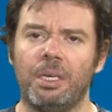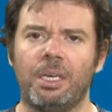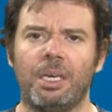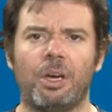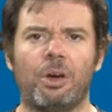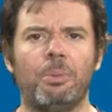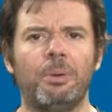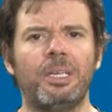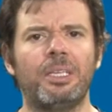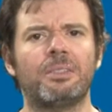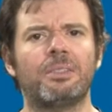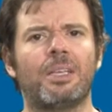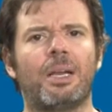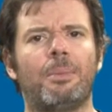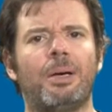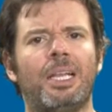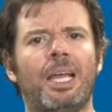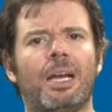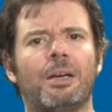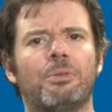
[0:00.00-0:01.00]
Recomenda-se
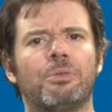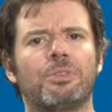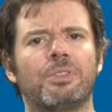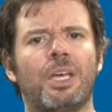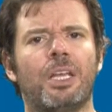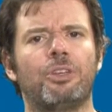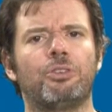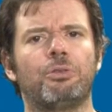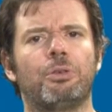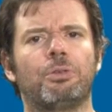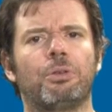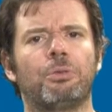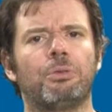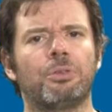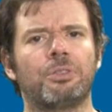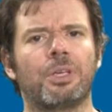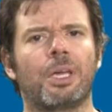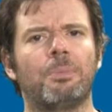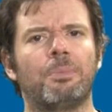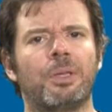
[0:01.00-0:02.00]
trabalhar com séries de 8 a
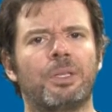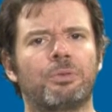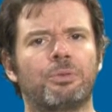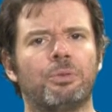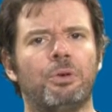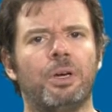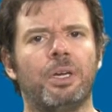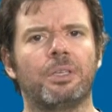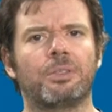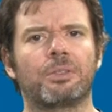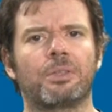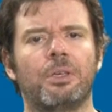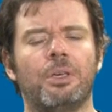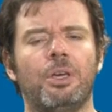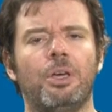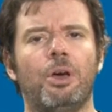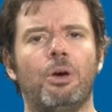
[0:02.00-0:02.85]
12 repetições,